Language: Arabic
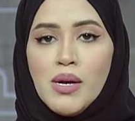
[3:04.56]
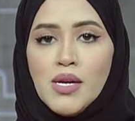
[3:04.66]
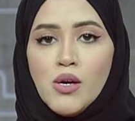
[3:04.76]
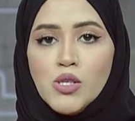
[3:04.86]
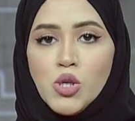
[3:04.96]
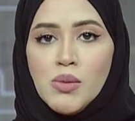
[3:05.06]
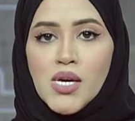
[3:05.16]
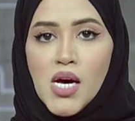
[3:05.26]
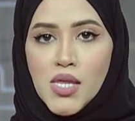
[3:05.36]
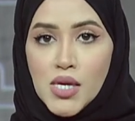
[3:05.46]
بين جميع
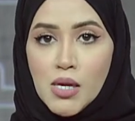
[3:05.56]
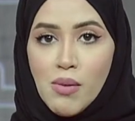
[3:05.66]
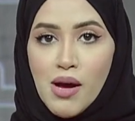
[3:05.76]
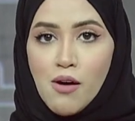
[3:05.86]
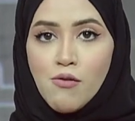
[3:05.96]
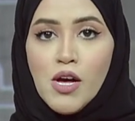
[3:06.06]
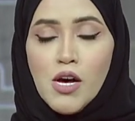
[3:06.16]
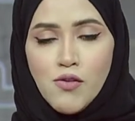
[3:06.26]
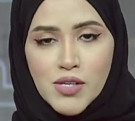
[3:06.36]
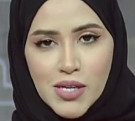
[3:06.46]
هذه المهام
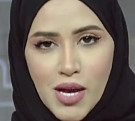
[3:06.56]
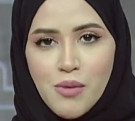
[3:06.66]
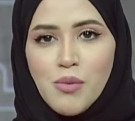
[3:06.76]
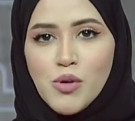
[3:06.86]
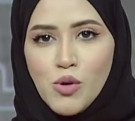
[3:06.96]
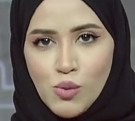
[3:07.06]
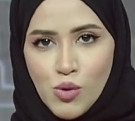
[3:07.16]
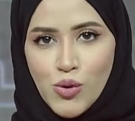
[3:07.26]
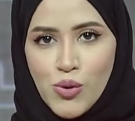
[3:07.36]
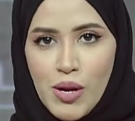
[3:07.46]
فتتخربط
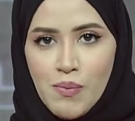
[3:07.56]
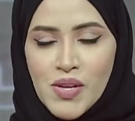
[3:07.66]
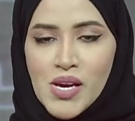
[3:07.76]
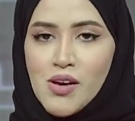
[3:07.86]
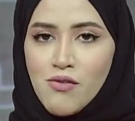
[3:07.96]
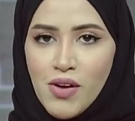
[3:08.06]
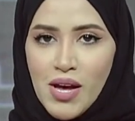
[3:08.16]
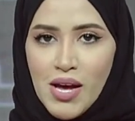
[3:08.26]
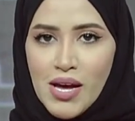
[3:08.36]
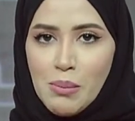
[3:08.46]
الامور هنا
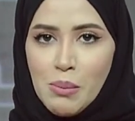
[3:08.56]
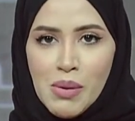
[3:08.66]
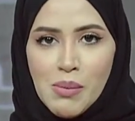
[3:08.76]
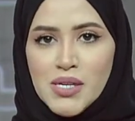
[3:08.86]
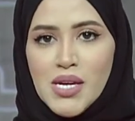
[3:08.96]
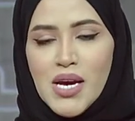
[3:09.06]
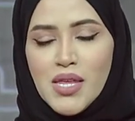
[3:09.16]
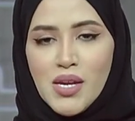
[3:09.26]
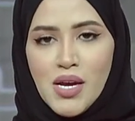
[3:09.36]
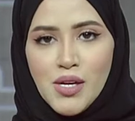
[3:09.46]
فما مدى
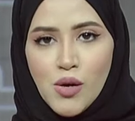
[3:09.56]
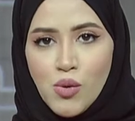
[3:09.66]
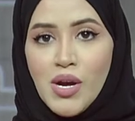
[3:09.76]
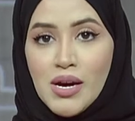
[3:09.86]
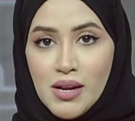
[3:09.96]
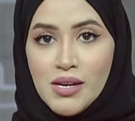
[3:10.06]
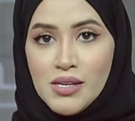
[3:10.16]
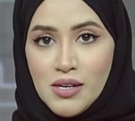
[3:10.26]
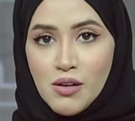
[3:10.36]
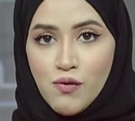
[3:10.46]
أيضا أن نكون
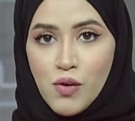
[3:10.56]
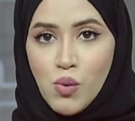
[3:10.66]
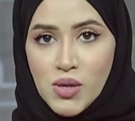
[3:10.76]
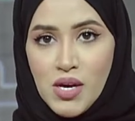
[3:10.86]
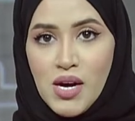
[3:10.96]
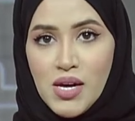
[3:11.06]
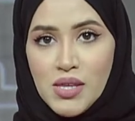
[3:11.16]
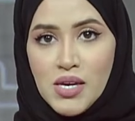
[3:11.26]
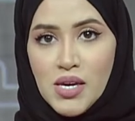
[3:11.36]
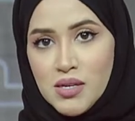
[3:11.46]
عقلانيين في وضع
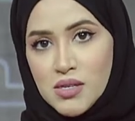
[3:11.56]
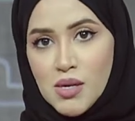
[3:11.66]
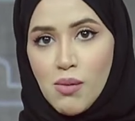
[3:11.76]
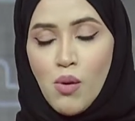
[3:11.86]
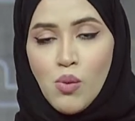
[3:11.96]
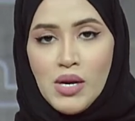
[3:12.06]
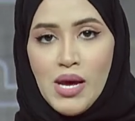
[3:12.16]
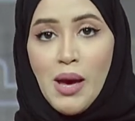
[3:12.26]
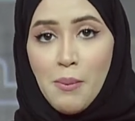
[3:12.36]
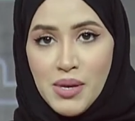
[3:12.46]
هذه النسب أو
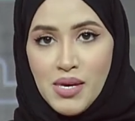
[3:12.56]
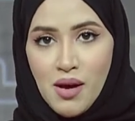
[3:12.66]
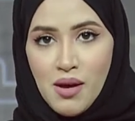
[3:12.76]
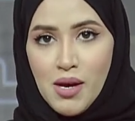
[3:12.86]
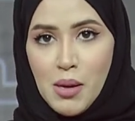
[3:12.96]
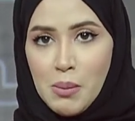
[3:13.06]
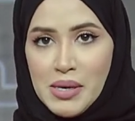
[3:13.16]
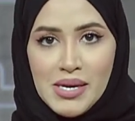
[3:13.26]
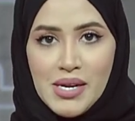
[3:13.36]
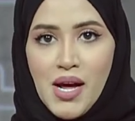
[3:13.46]
الأهمية
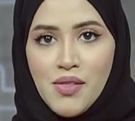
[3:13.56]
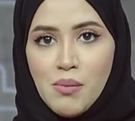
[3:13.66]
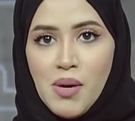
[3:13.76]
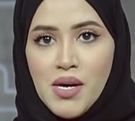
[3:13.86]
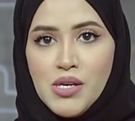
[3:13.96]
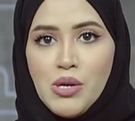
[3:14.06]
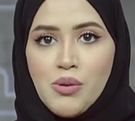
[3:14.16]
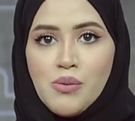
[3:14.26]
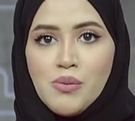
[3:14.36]
من خلال هذه المعايير